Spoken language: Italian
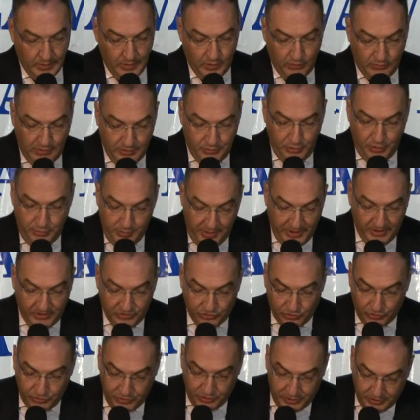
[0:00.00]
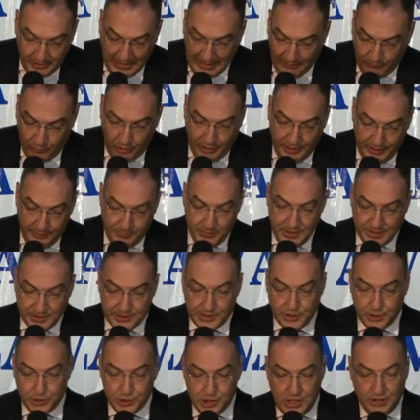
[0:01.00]
Quando il maestro di tavola ebbe
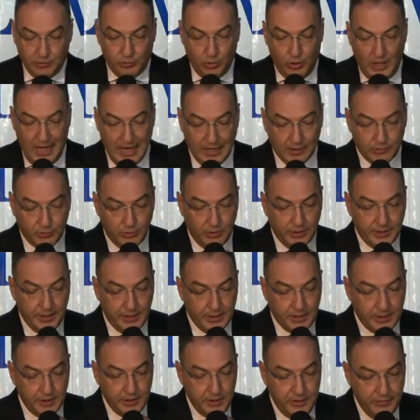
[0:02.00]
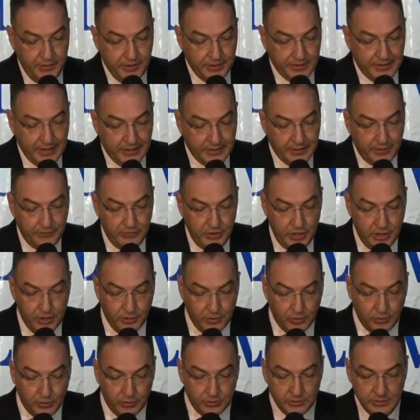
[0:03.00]
assaggiato l'acqua che era diventata
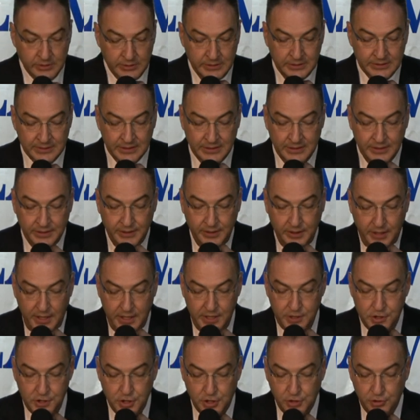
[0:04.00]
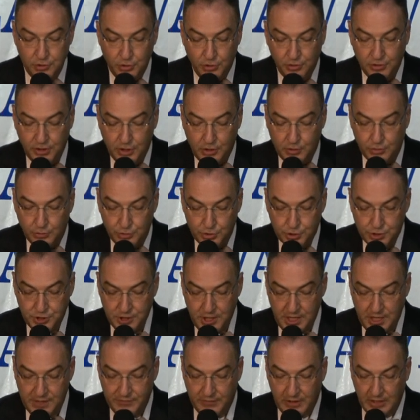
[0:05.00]
vino, egli non ne
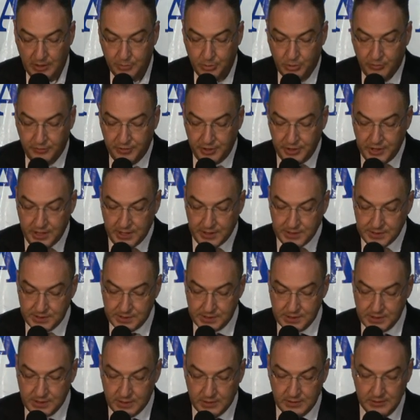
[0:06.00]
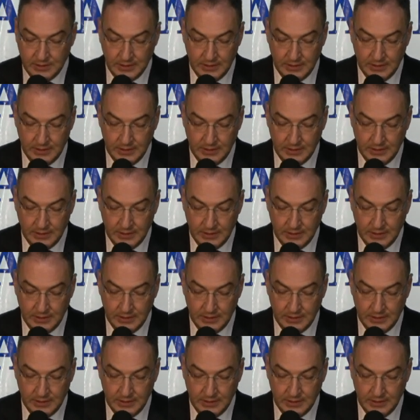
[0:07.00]
conosceva la provenienza,